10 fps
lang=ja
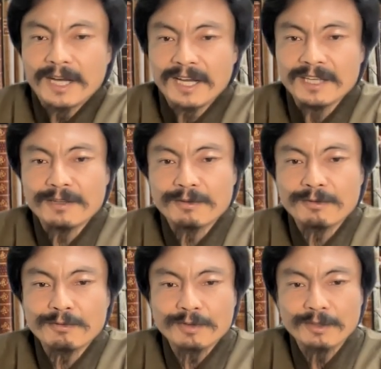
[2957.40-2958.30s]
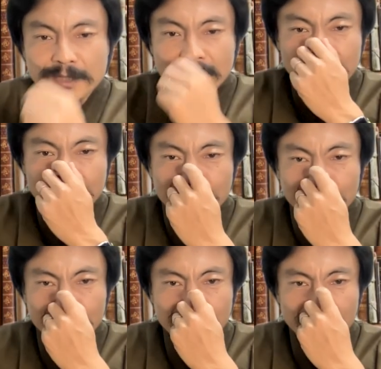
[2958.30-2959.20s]
はい。ということで、まあ、大体こ
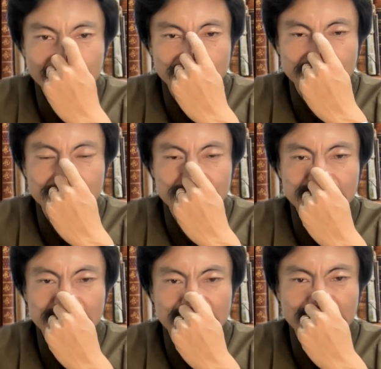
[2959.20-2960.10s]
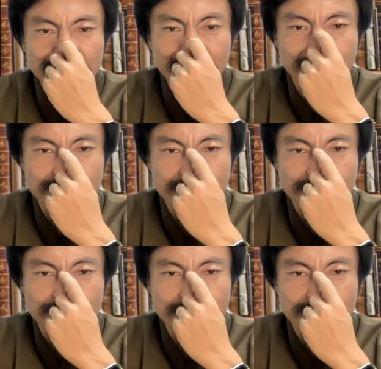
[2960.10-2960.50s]
のくらいの修繕と、